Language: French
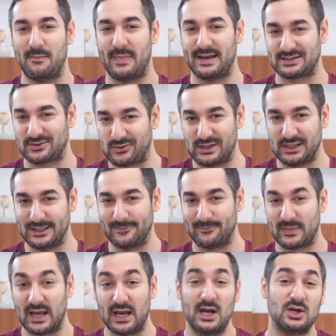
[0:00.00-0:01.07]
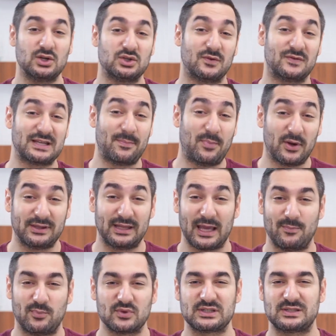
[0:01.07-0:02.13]
masculine. Je vous apporte des
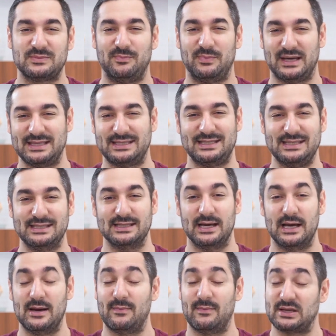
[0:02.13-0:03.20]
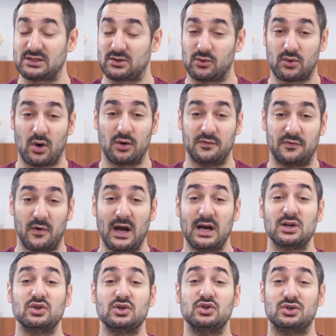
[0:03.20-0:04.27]
réponses précises parce qu'encore une
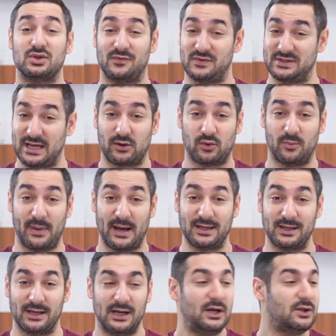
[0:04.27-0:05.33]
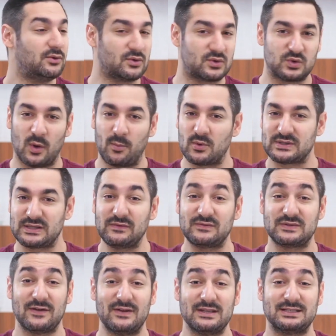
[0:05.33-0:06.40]
fois, je vous accompagne. Donc sur mon site,
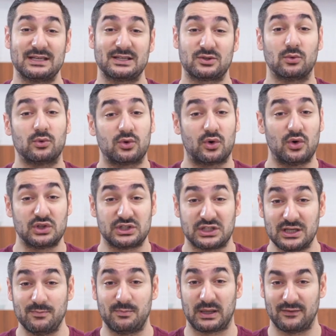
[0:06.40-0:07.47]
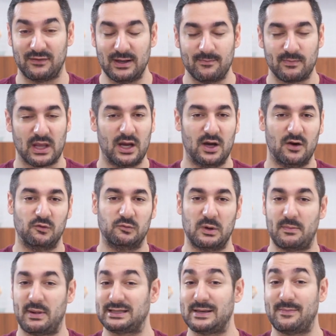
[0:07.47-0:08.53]
vous avez une section coaching privé. Vous pouvez
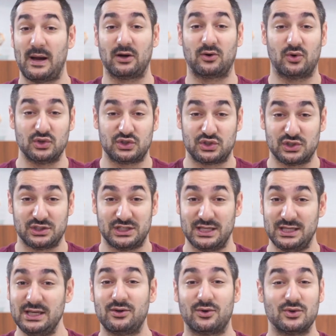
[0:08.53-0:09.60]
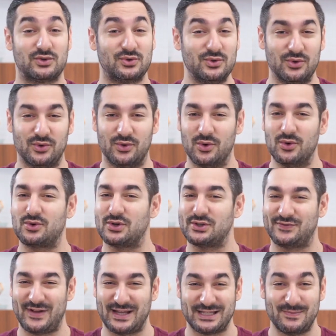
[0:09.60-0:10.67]
passer par coach Jenny, coach Hugo,
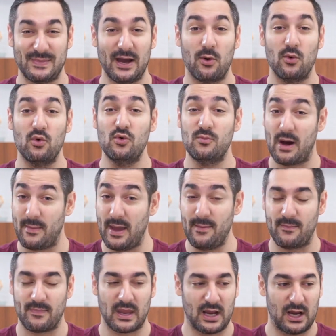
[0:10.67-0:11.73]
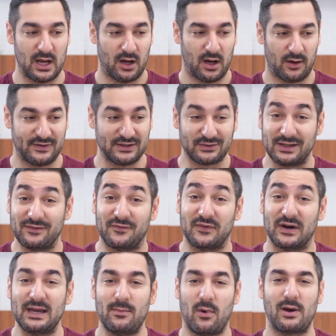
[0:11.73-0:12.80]
coach Vladimir ou moi-même. En fait, on est
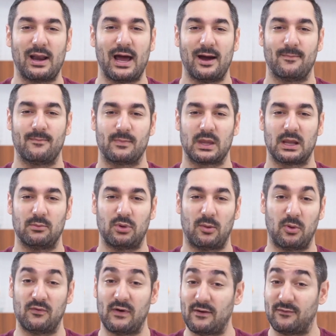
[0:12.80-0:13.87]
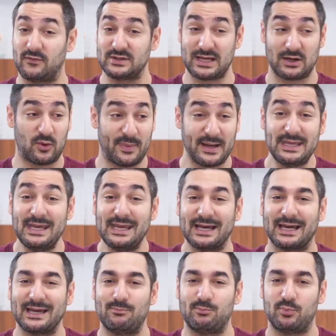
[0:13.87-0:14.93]
vraiment là pour pouvoir vous accompagner et
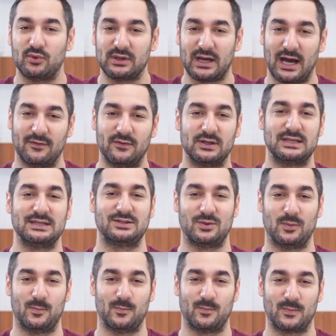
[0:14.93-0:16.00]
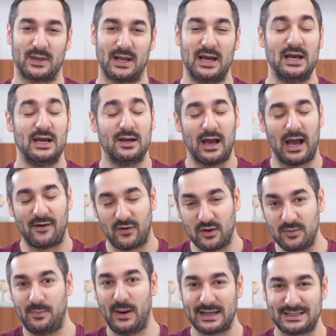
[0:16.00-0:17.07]
répondre à vos questions. Avant
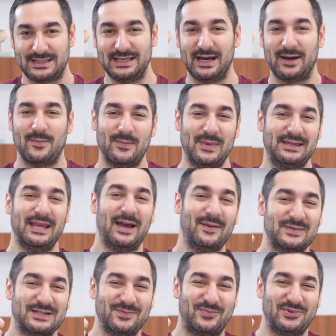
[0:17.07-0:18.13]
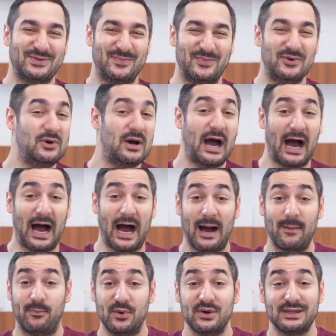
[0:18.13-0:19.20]
de partir, mettez un petit pouce bleu
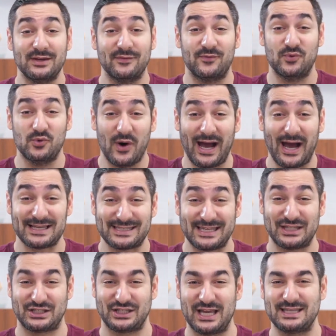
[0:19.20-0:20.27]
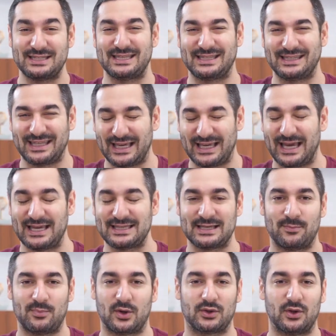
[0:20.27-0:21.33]
abonnez-vous à cette chaîne, c'est très
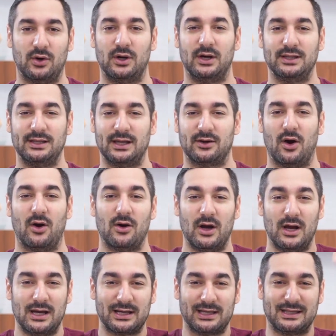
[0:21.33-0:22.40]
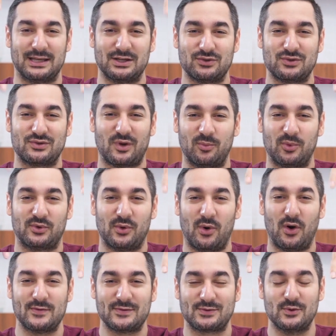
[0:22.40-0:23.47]
important, d'accord Cliquez juste sur le bouton
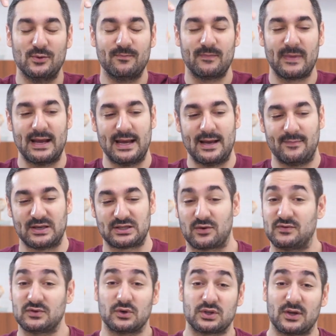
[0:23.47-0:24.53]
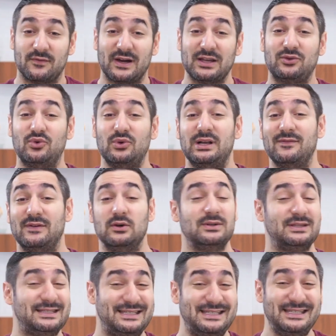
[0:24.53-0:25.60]
en dessous parce que vous recevrez toutes les vidéos
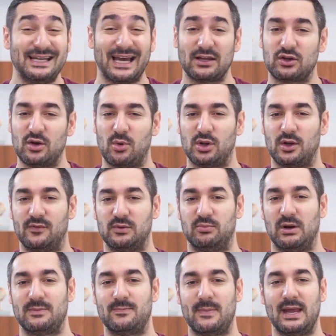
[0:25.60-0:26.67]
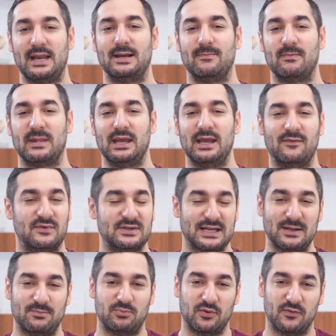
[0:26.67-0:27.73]
directement dans votre boîte mail et vous
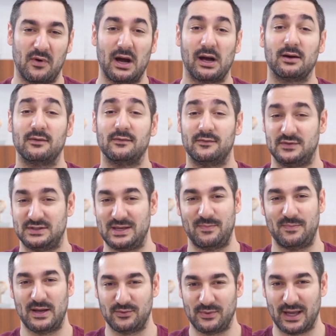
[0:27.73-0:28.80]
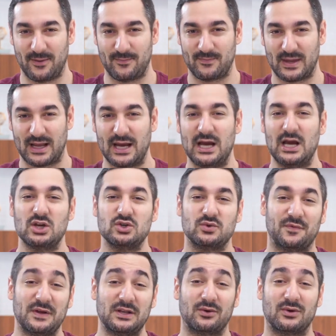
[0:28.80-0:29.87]
allez pouvoir vous épanouir. Je
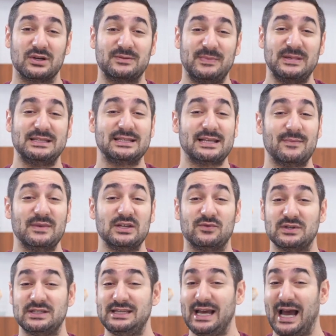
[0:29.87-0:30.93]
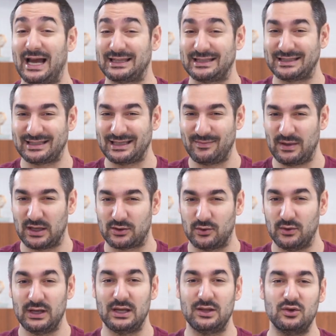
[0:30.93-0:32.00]
vous fais une grosse bise des amis, je vous dis à très
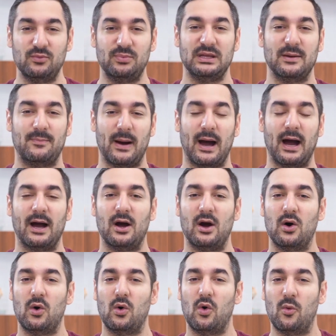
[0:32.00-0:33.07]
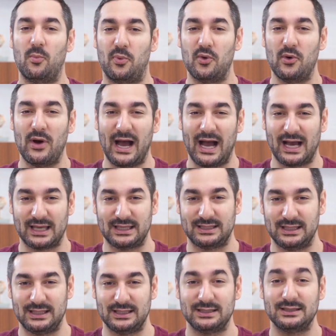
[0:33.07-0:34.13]
bientôt et n'oubliez pas, on peut
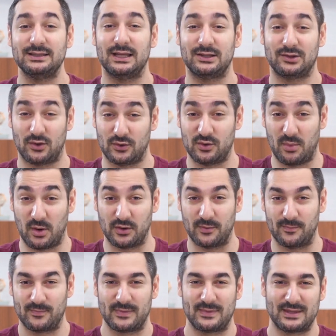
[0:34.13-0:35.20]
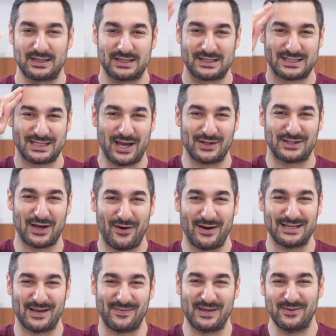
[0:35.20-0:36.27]
arrêter d'être en demande. Ciao ciao
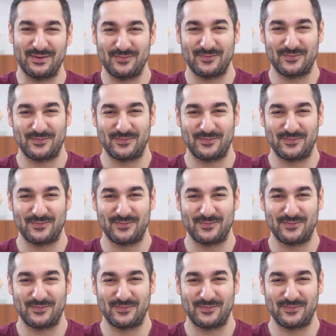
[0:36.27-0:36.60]
les amis.